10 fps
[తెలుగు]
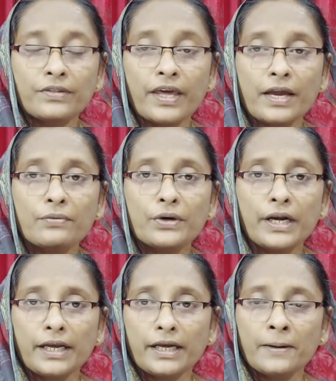
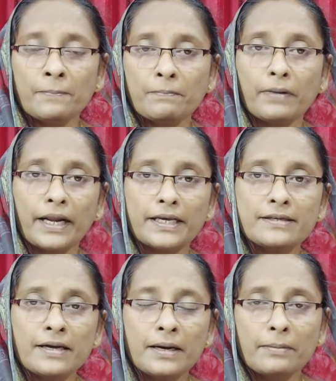దేవుణ్ణి మరి
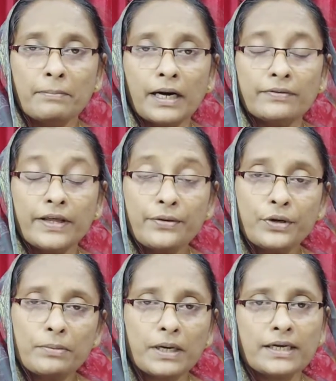
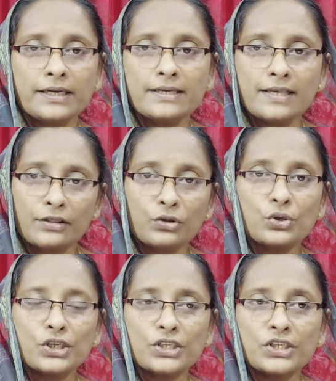దేవుణ్ణి బట్టి
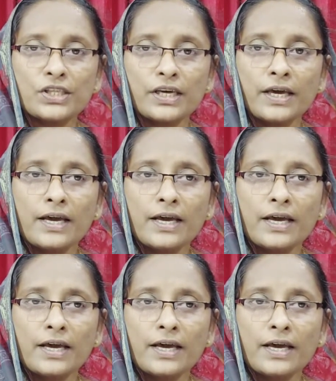సంతోషించింది